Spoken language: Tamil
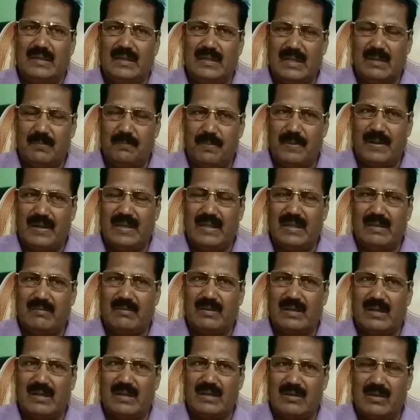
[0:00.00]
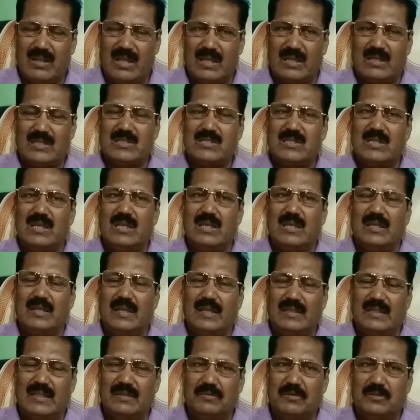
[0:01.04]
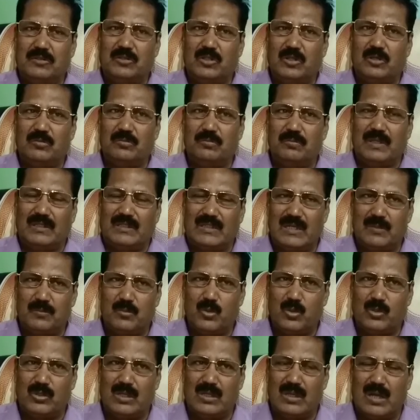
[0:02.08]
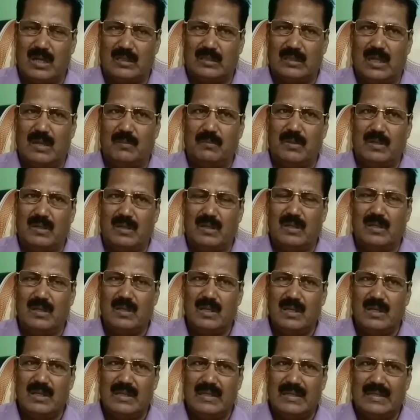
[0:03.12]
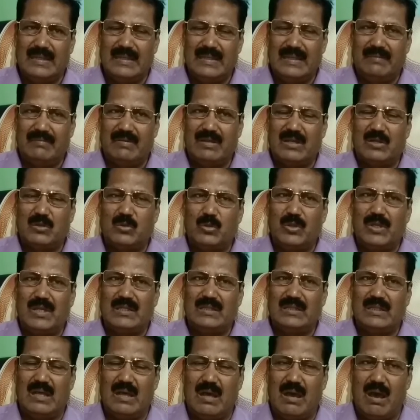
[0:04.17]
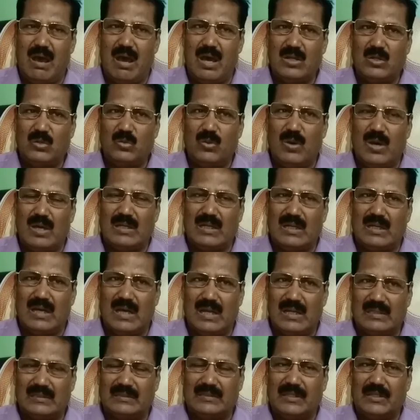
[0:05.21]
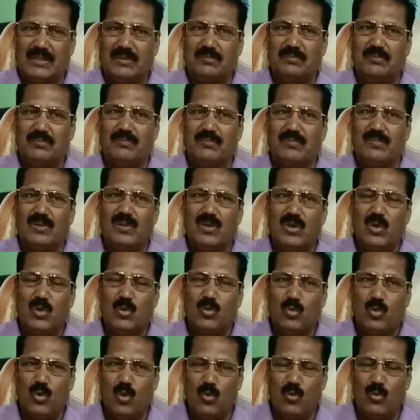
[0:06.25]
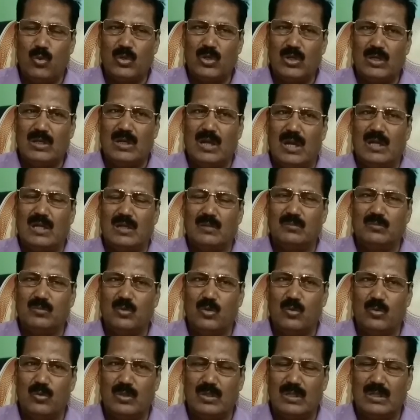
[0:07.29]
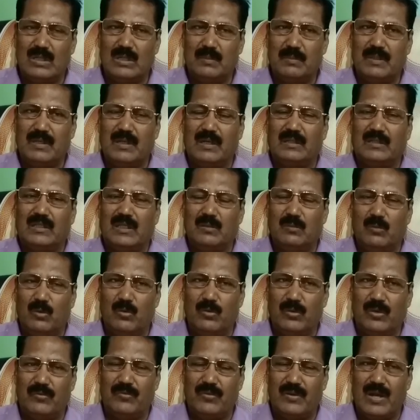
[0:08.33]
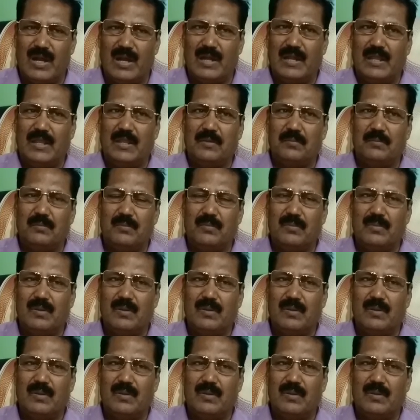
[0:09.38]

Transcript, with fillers: எடப்பாடி அவர்களுடைய அரசு எந்த விதத்திலும் மெத்தன போக்கு காட்டாமல் இனி வரக்கூடிய இந்த ஆறு வார காலத்தையும் ஒவ்வொரு நாளும் ஒவ்வொரு நிமிடத்தையும் ஒவ்வொரு வினாடியும்